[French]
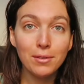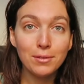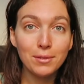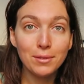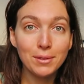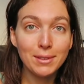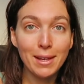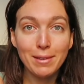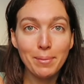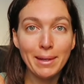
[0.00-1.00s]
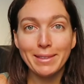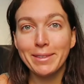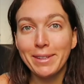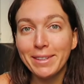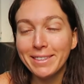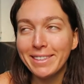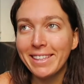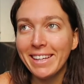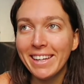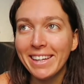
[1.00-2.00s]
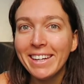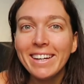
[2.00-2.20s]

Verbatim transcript: ne savez pas ce que c'est.